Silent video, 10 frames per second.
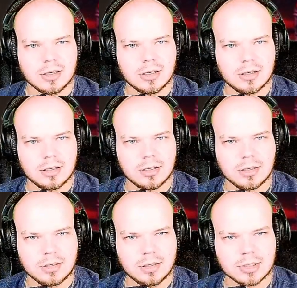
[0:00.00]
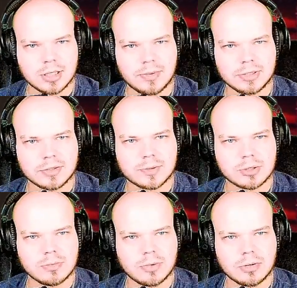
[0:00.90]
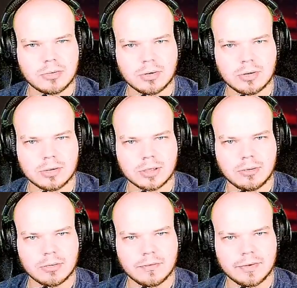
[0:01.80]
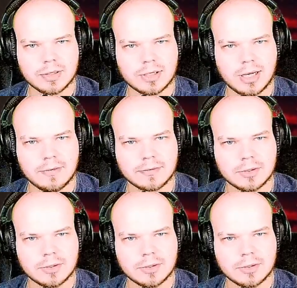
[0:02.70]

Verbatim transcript: E, jeżeli będziesz w przyszłym roku oglądał Eurowizję na live,